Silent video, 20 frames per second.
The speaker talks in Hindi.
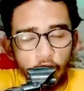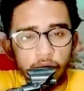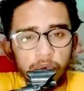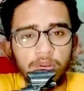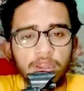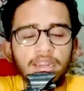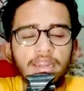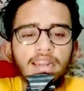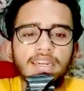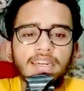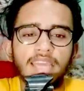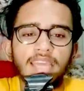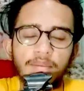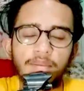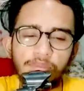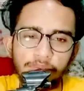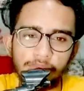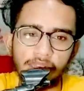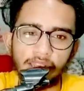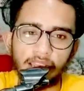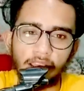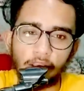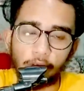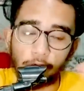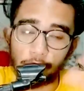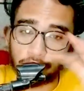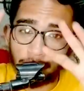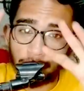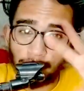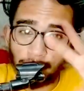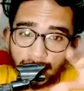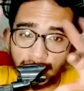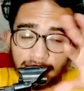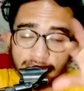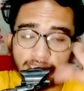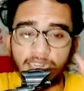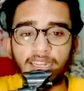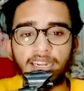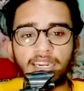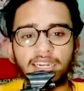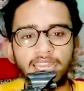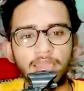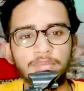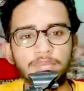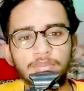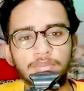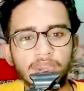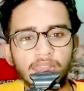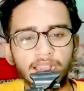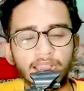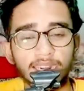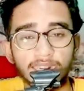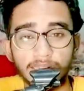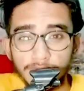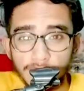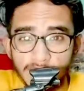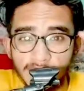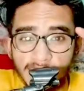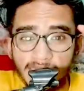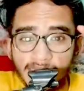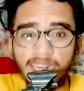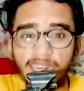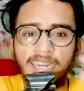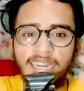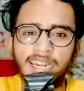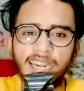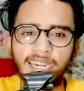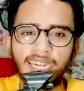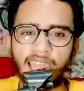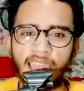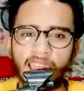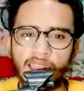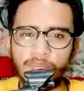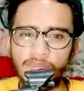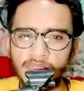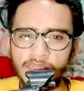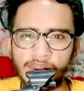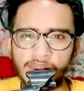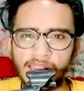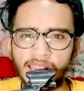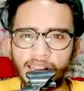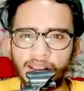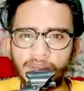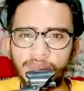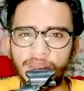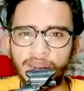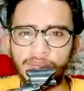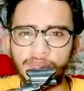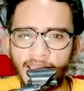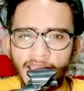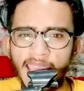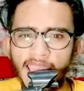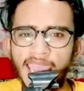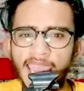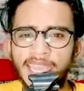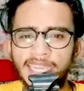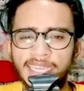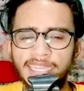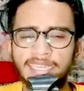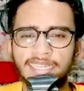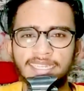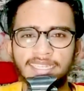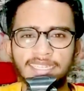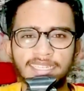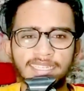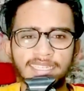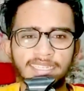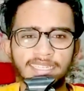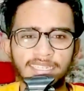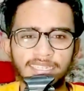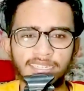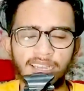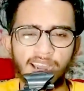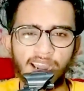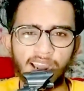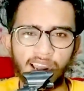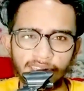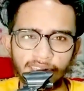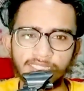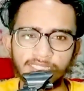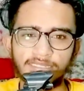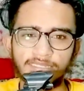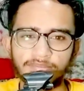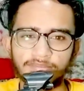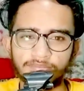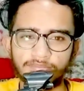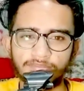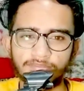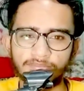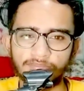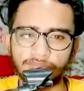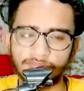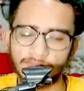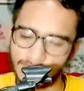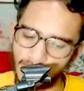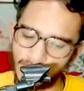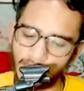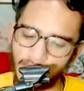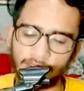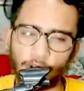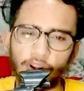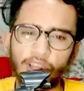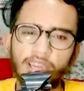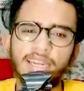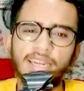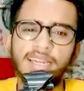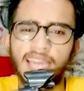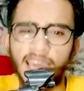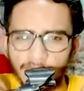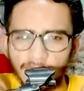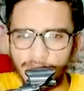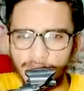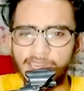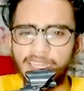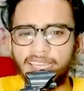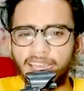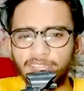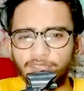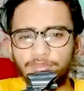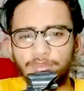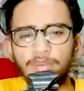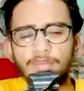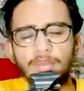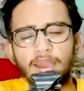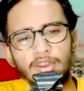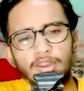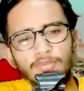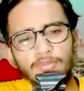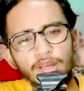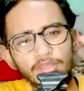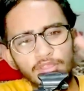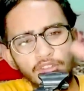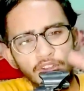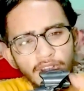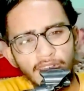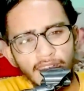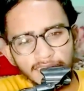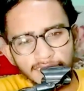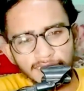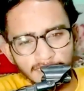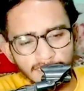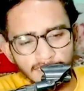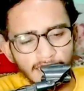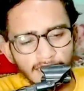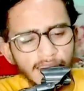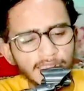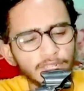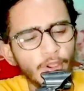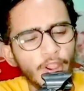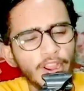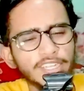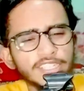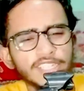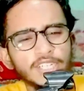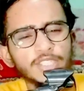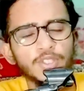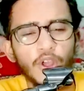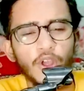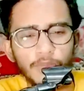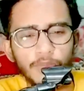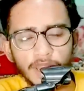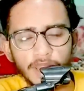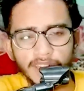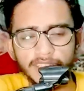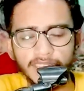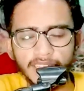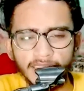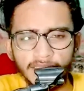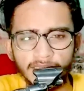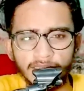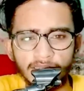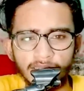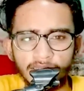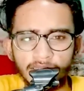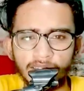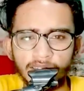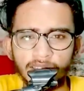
सॉल्व करने का टाइम नहीं मिलेगा क्वेश्चन प्रैक्टिस करने का टाइम नहीं मिलेगा रिविजन करने का टाइम नहीं मिलेगा मेरे भाई हाँ जी और अगर कर भी लिया तुमने मान लो वन शॉट लेक्चर देख लिए क्वेश्चन सॉल्व कर लिए